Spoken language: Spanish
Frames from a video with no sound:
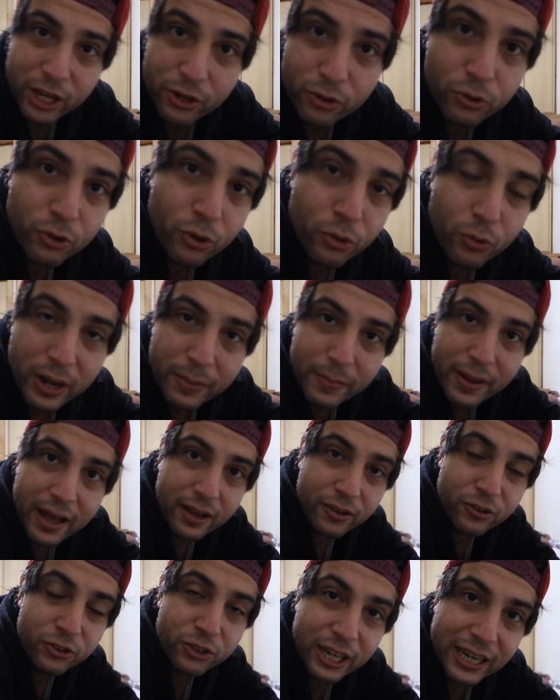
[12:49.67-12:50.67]
que Yuko
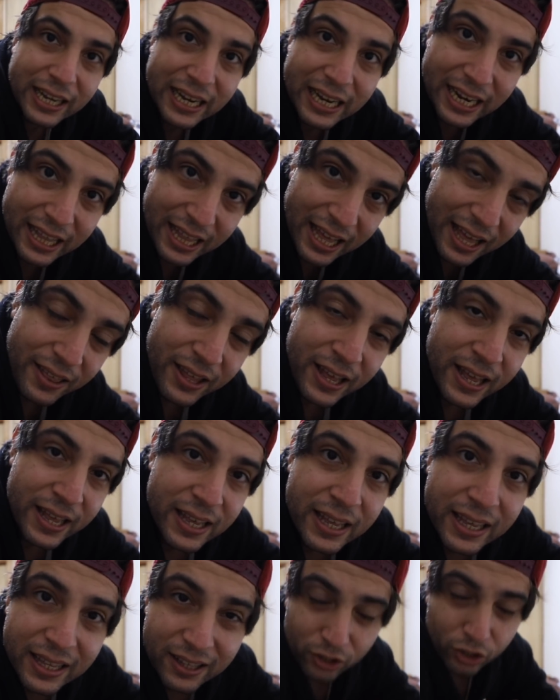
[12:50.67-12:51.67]
duerma con tranquilidad.
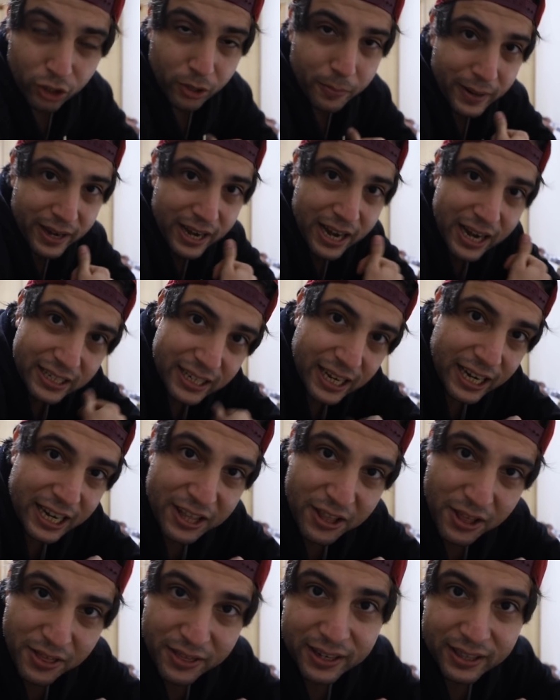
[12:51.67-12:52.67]
De todas maneras,
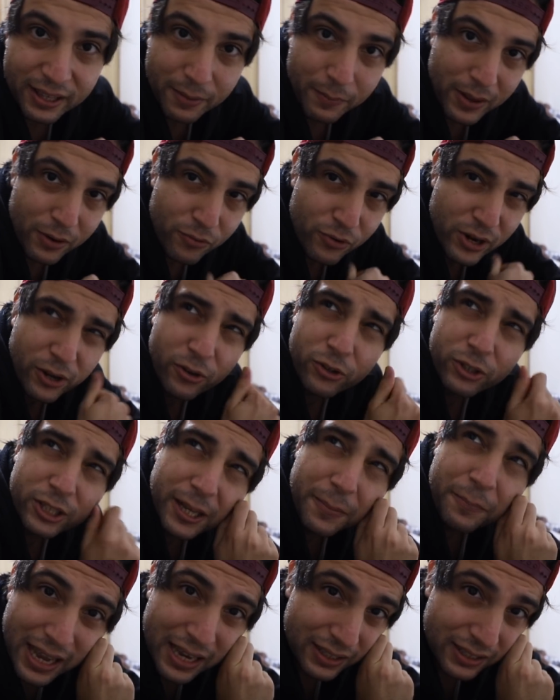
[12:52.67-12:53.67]
quería decir también una
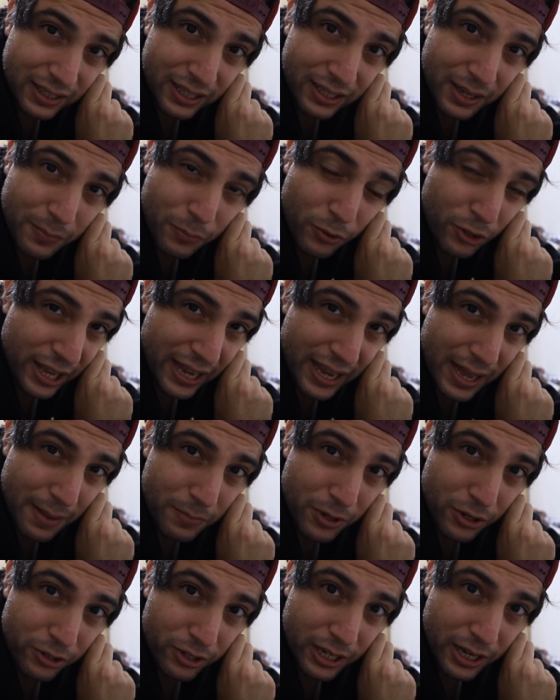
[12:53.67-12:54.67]
cosa. Este tipo de
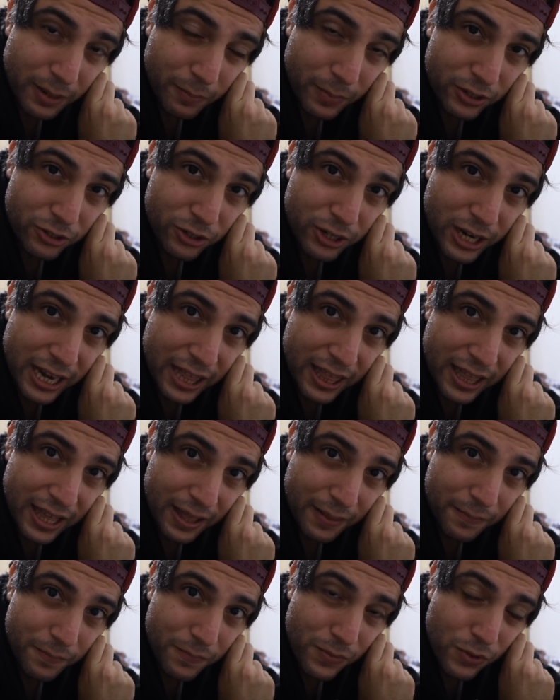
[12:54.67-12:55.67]
cambios en la
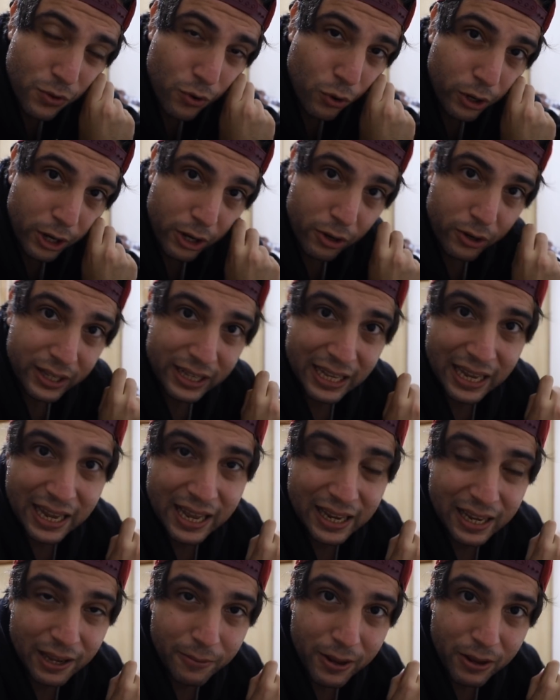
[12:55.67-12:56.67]
personalidad no creo que
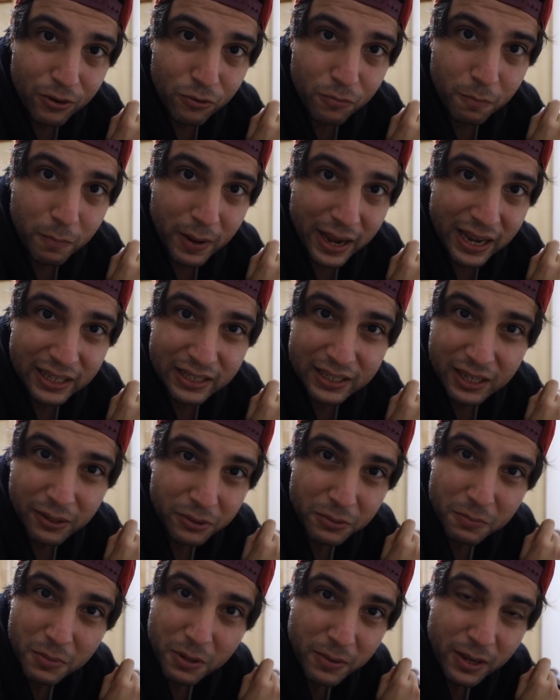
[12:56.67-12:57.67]
tenga que ver un país,
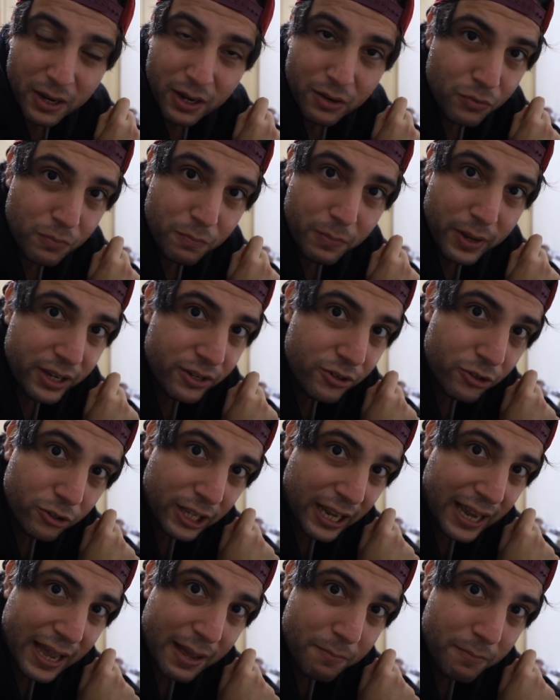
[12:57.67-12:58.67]
¿sabes? Vivir en un país no
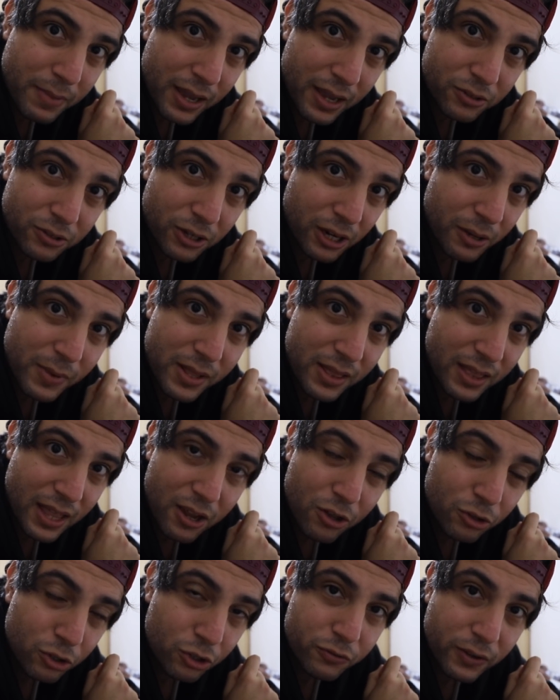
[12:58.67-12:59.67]
te cambia solamente,
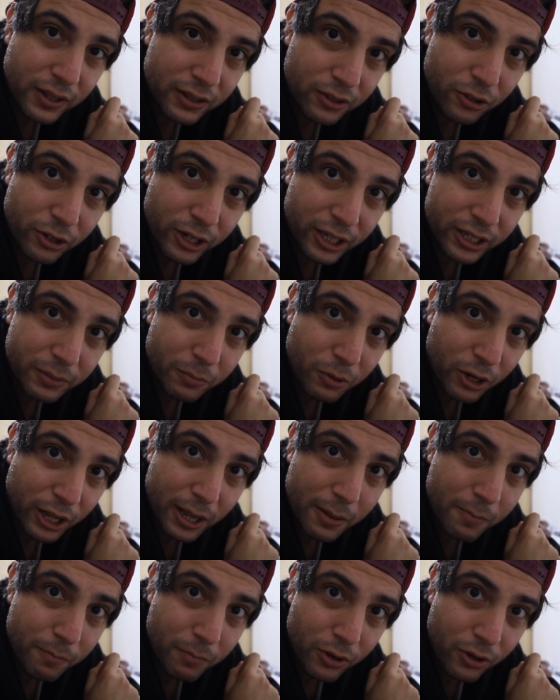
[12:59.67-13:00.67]
hay otros factores. Por
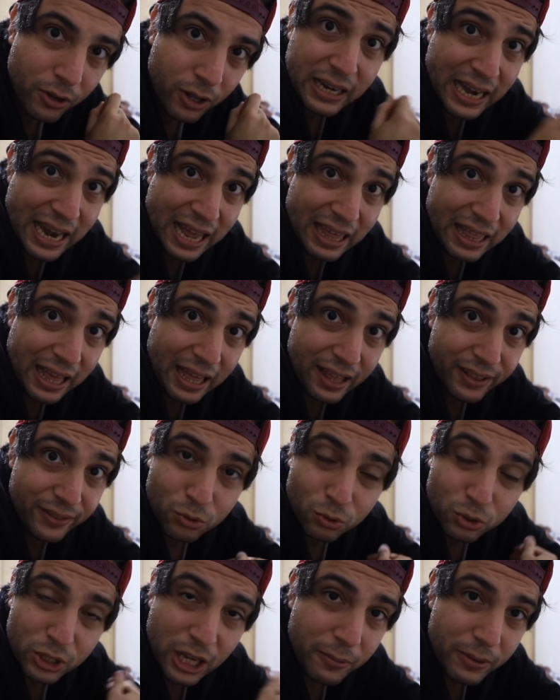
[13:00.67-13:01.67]
ejemplo, la edad,
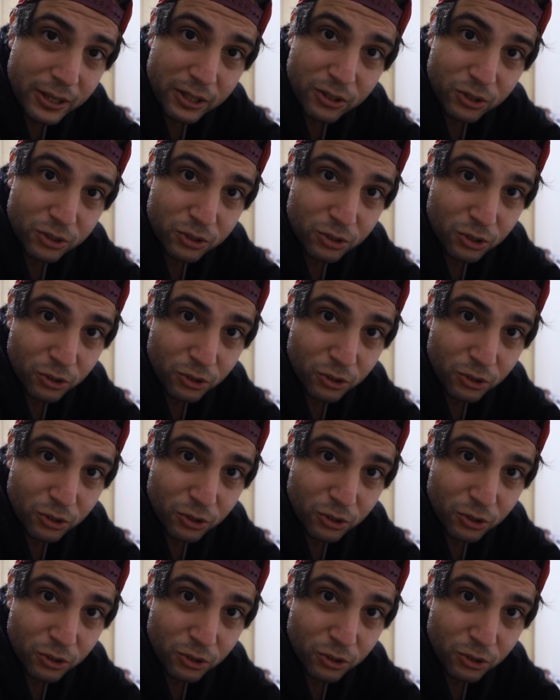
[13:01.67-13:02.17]
tus hábitos,